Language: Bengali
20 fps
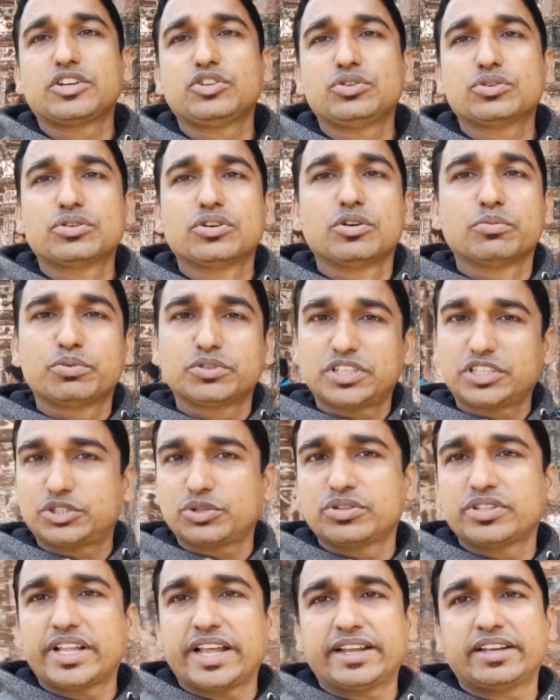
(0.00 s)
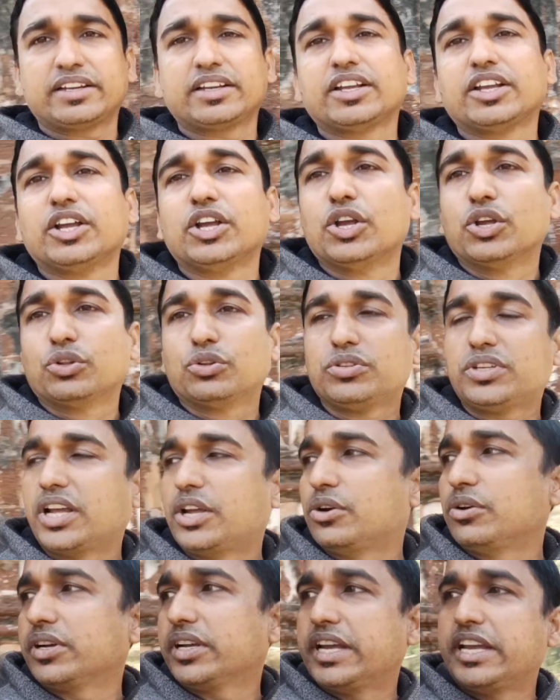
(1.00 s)
স্থানীয় প্রশাসন দেয় না তো
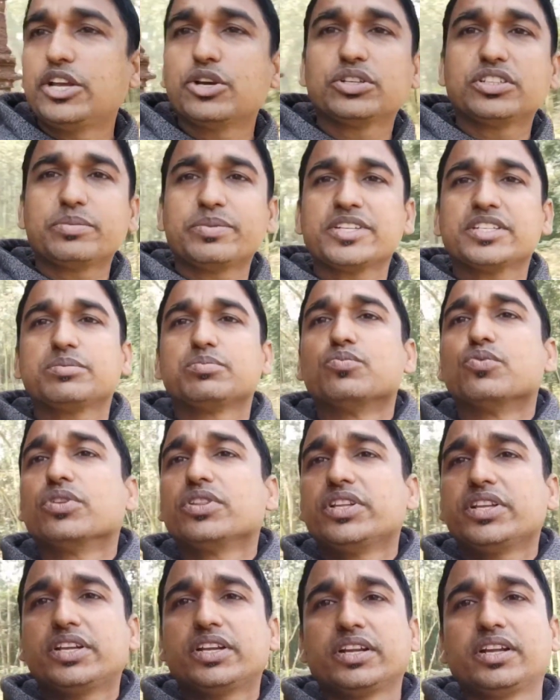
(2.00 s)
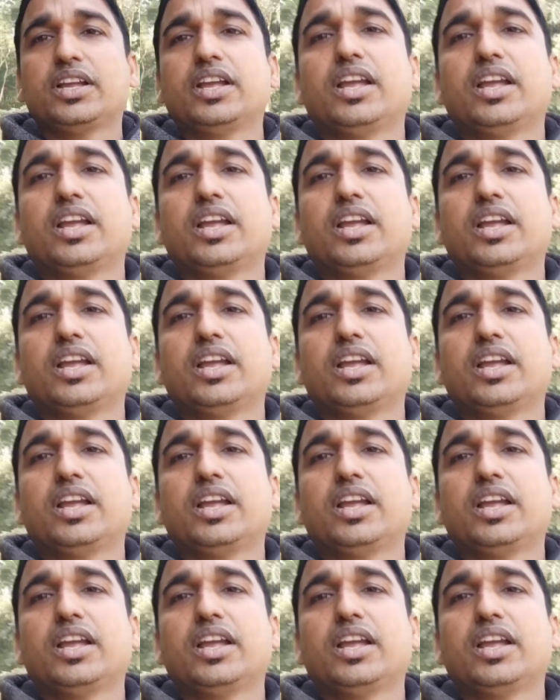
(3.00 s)
যাই হোক এই হচ্ছে ফ্রেন্ডস মন্দির